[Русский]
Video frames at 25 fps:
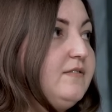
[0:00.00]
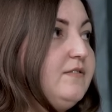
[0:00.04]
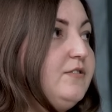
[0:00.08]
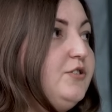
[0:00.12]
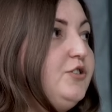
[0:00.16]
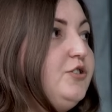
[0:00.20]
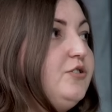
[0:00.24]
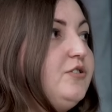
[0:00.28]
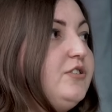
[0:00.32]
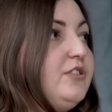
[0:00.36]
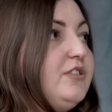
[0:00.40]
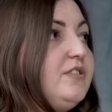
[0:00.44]

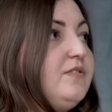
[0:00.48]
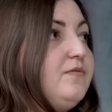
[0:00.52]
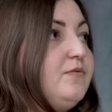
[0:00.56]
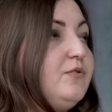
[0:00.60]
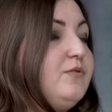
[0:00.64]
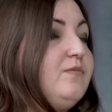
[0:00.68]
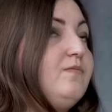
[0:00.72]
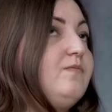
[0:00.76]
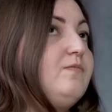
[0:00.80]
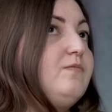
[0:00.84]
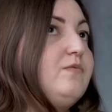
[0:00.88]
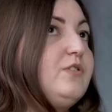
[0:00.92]
Еще раз
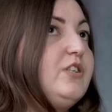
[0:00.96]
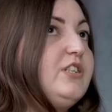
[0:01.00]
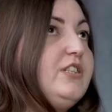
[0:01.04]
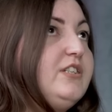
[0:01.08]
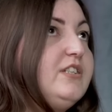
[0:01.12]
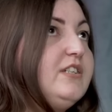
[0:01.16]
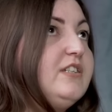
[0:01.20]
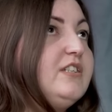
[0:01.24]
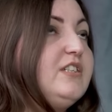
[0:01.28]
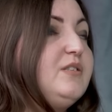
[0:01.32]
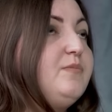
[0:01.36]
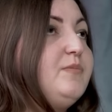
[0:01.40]
вот
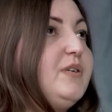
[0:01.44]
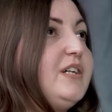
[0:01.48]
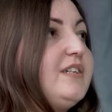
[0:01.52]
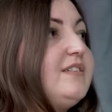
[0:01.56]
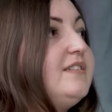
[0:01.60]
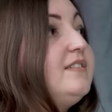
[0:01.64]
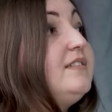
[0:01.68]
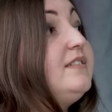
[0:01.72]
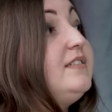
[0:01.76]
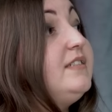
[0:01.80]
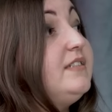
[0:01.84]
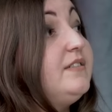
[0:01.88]
хотелось бы
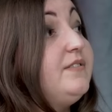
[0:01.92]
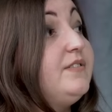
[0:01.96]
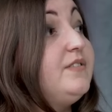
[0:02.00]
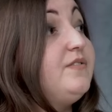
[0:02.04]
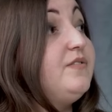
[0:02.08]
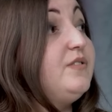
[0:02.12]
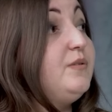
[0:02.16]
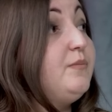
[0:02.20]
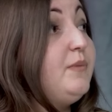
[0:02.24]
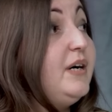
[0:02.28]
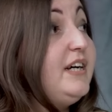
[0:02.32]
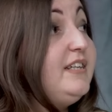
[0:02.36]

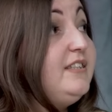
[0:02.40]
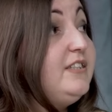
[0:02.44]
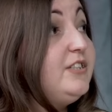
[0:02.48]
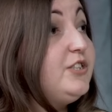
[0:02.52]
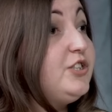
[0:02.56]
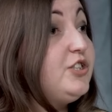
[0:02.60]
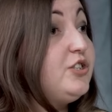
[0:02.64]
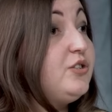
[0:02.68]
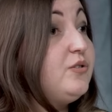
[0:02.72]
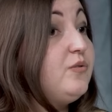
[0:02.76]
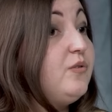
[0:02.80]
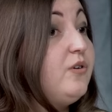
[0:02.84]
акцентировать
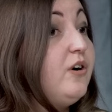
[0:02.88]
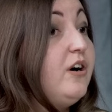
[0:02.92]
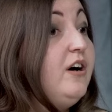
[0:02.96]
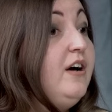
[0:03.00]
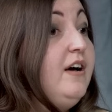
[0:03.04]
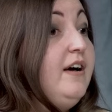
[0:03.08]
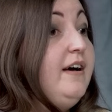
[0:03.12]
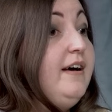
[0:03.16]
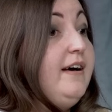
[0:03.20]
внимание, что